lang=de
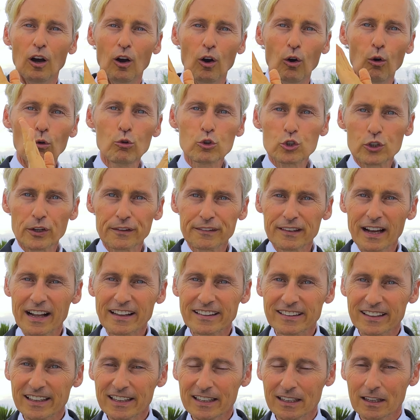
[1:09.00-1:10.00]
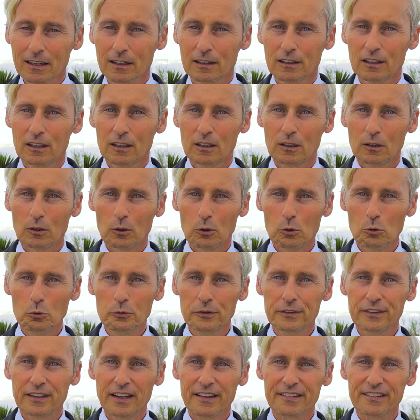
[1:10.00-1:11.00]
Rusch Consulting
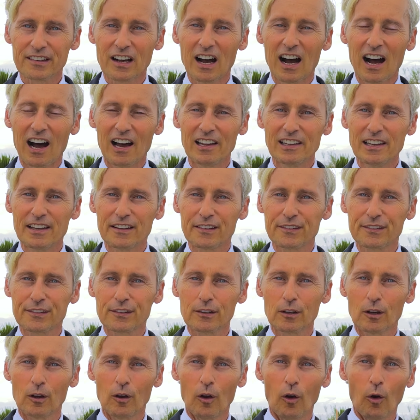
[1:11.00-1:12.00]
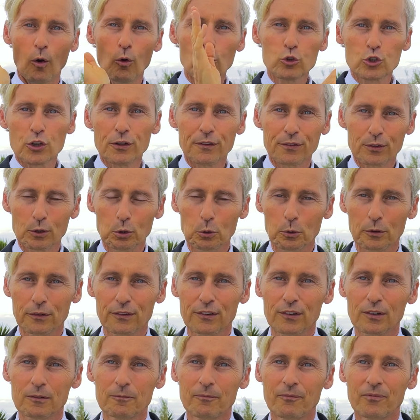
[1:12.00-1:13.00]
und des Alex Rusch
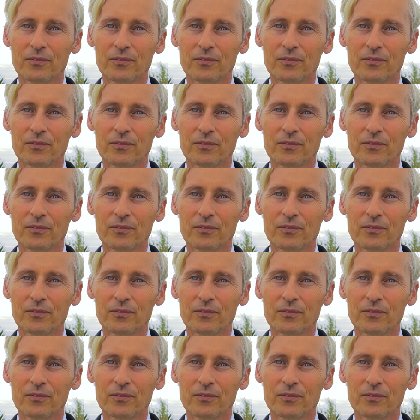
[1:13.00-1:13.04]
Instituts.